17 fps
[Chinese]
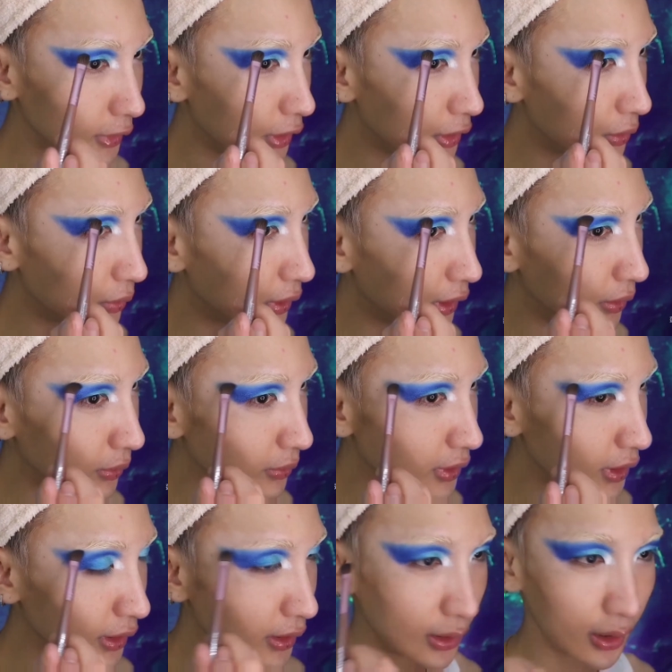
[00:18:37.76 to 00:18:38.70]
跟着我连龙
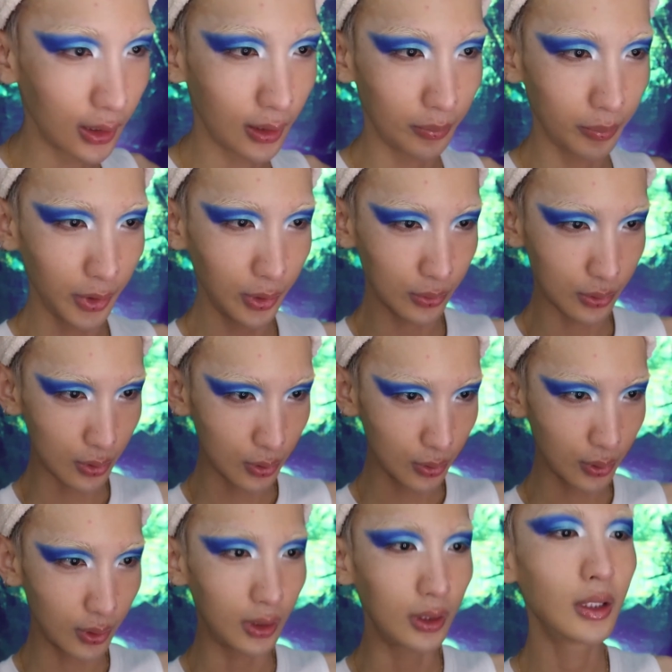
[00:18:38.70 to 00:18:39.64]
青啊，没有
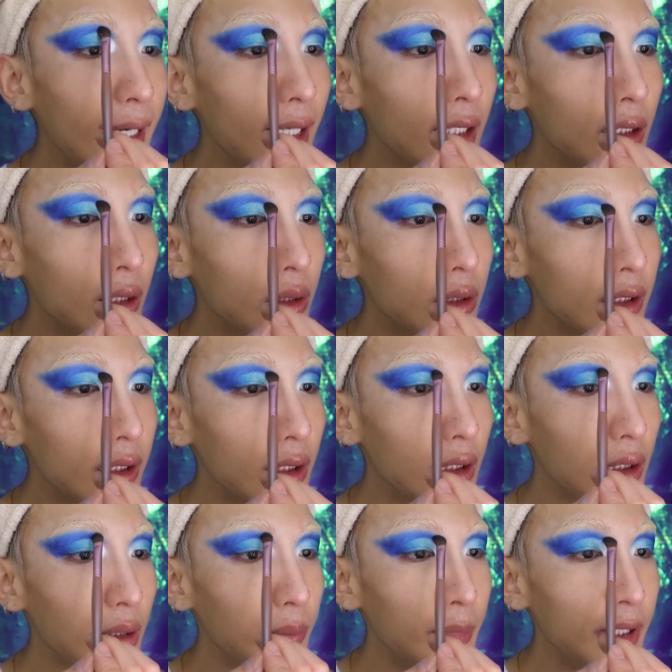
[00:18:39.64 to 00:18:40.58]
错，get 到这
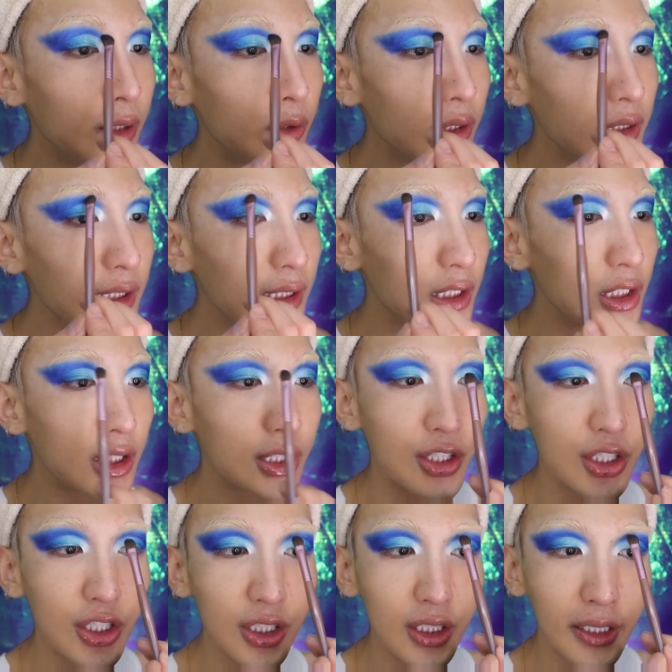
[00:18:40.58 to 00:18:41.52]
个美妆界的这个
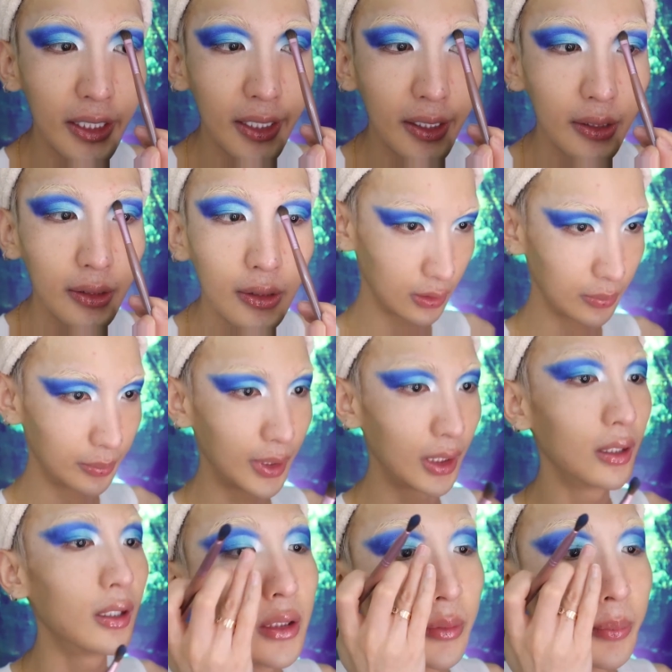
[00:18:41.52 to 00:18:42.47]
基点，太
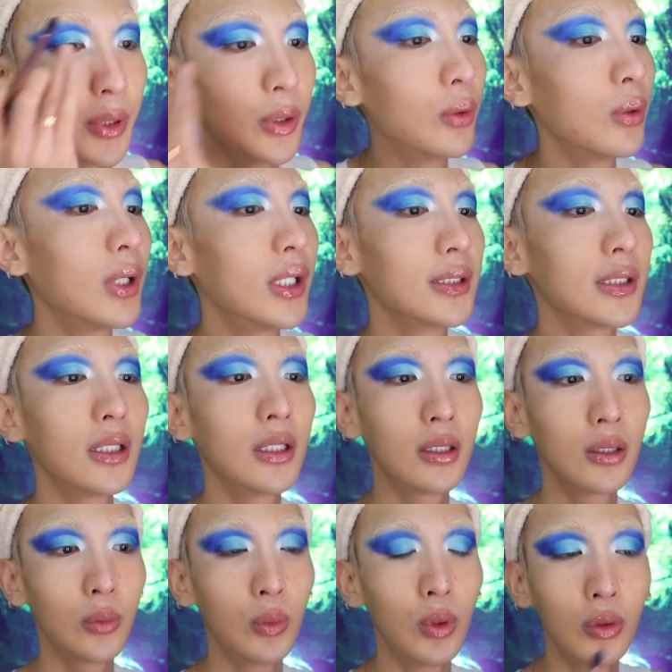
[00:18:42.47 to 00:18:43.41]
棒，这里被我画脏
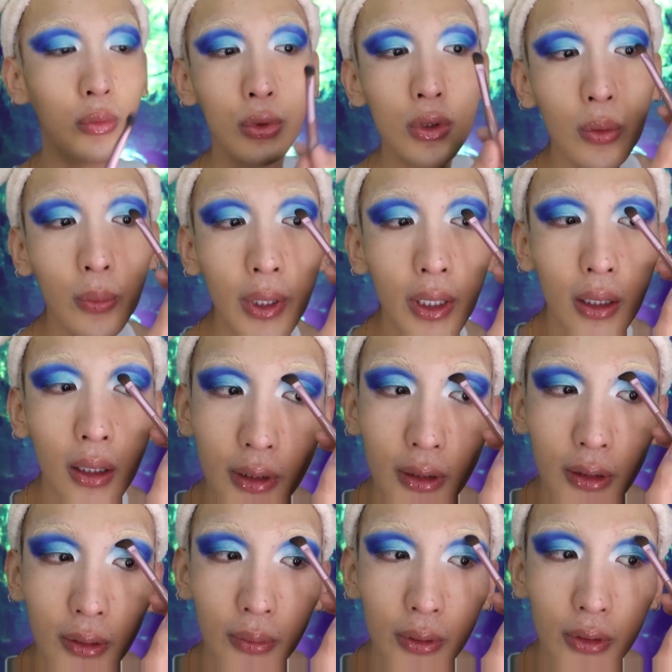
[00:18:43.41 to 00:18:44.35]
了，我无所谓，
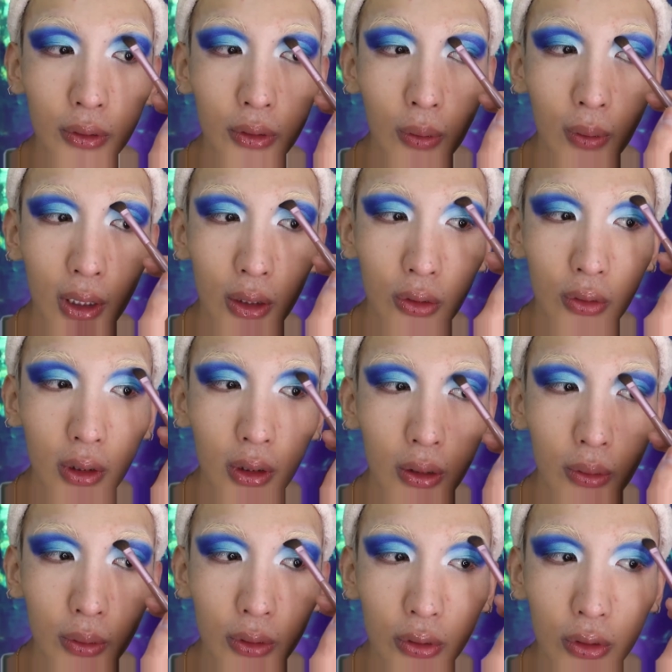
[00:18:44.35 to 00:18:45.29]
反正我就是滑
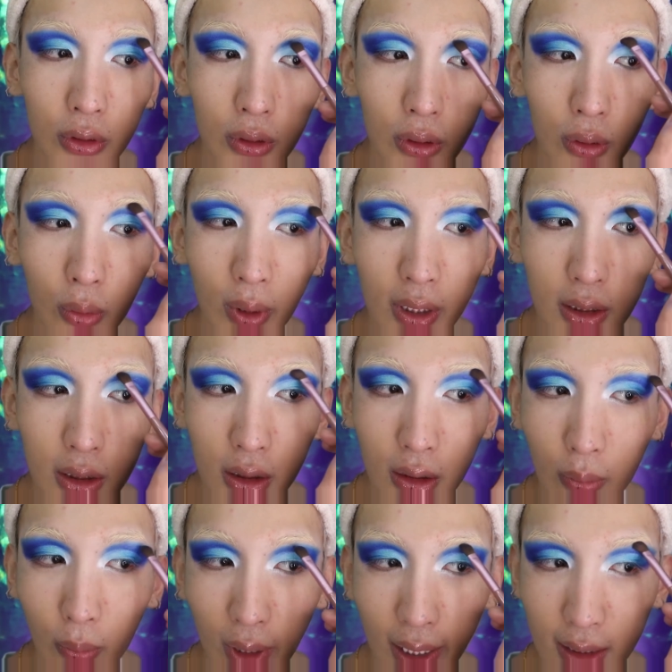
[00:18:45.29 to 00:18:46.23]
爽了，我就是乱
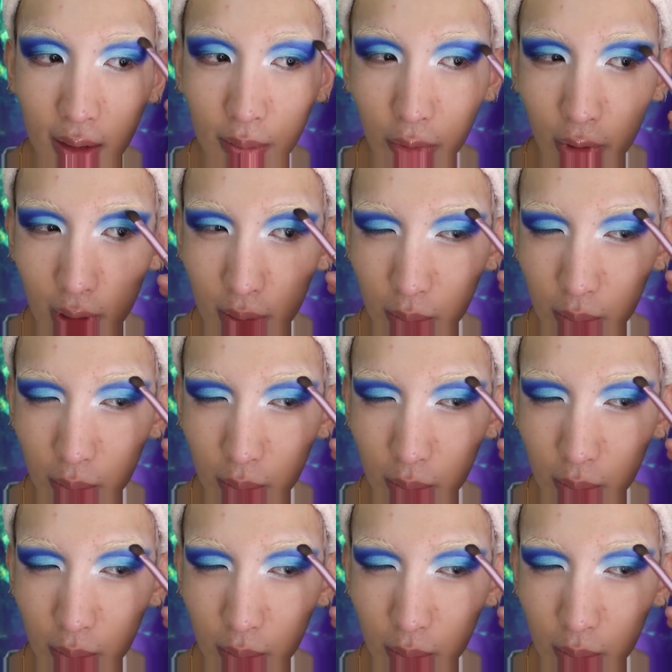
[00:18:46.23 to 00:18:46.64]
整，我爱怎么